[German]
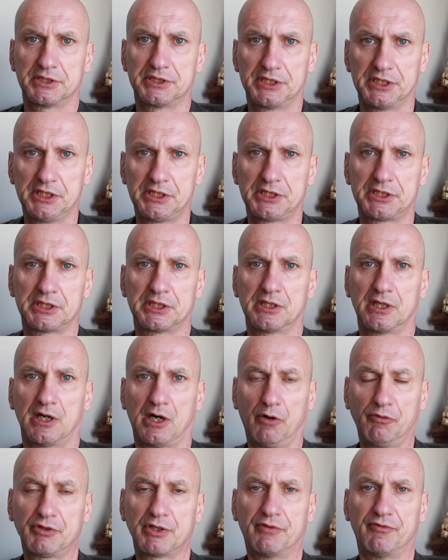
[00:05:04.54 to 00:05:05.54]
sich
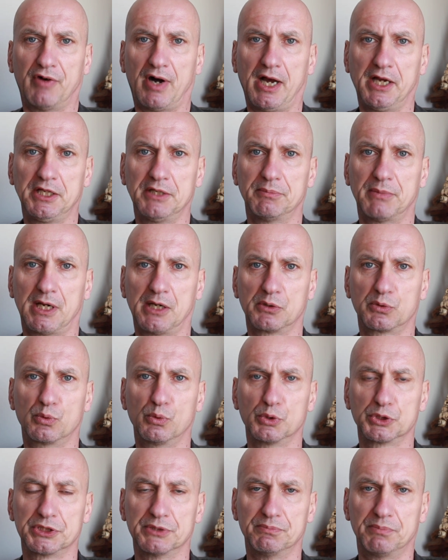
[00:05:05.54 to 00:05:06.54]
auf der Weide mal einen
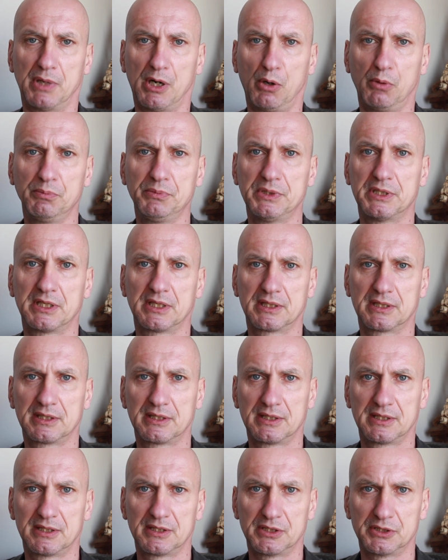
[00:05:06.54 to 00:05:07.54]
großen Baum
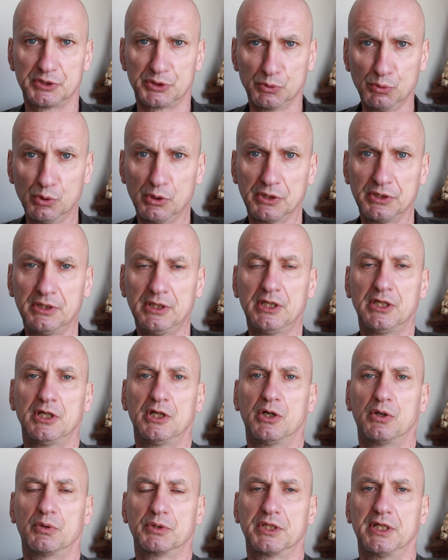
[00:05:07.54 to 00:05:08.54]
suchen
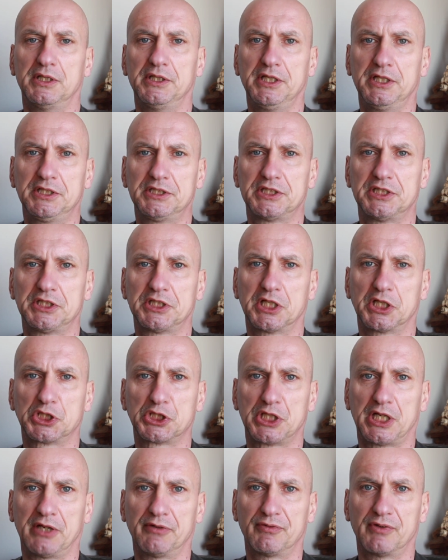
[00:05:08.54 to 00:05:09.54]
und da legt sich der
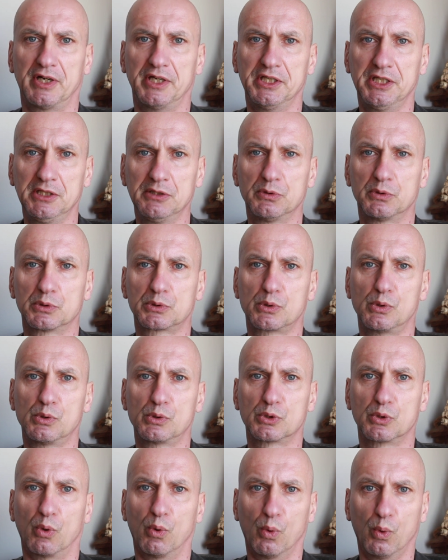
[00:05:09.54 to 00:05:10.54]
Schäfer hin und
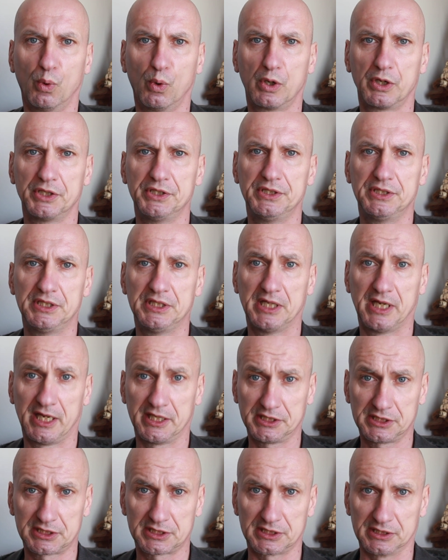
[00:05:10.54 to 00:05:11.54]
guckt hoch in die
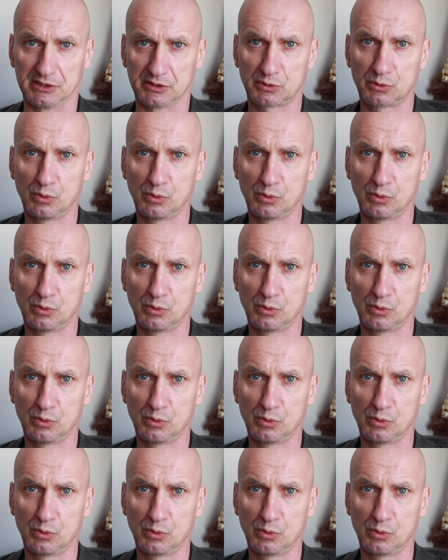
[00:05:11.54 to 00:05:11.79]
Äste.